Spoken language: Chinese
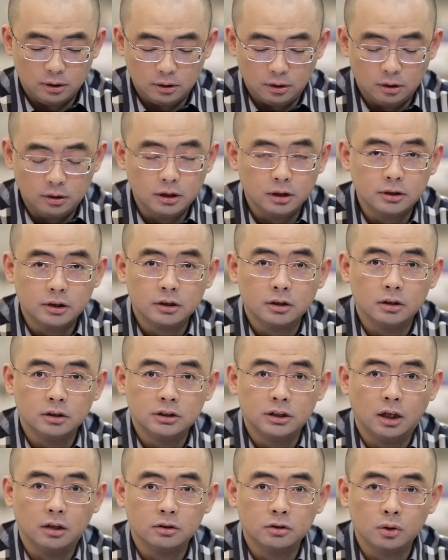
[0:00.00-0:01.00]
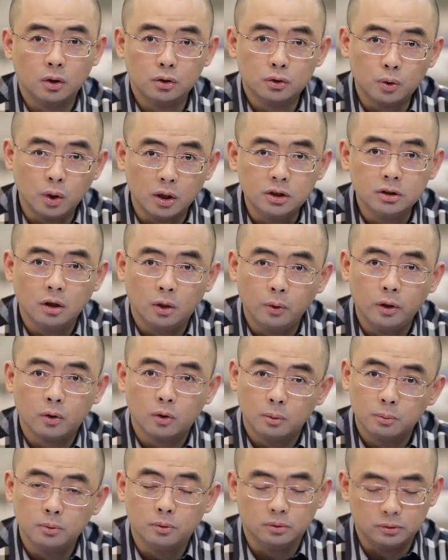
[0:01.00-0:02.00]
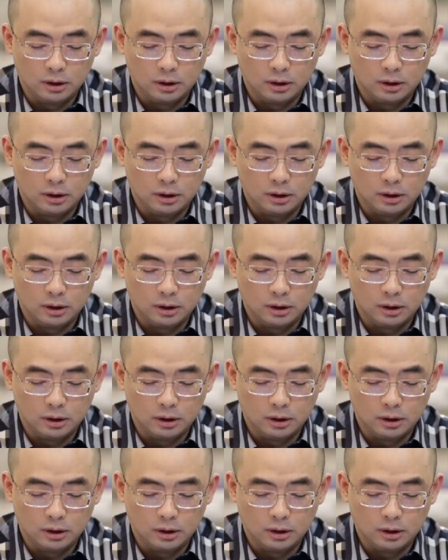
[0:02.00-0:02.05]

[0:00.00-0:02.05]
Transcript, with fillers: 而且这个向全全社会公布，